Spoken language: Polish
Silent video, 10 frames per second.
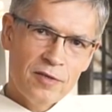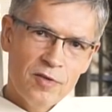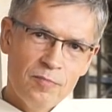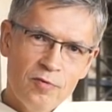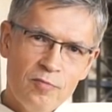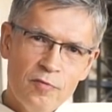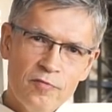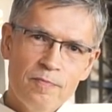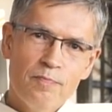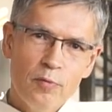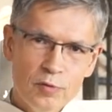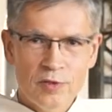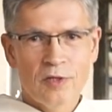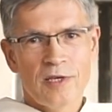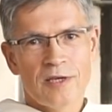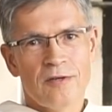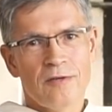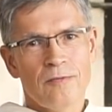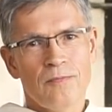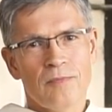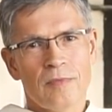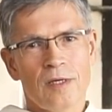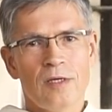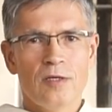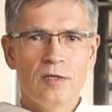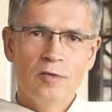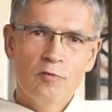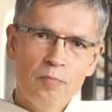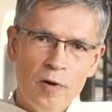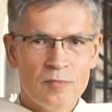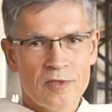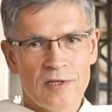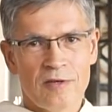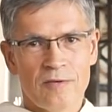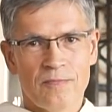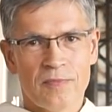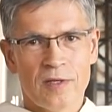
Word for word: gdzie Bóg mówi: pójdź do niego i upomnij go.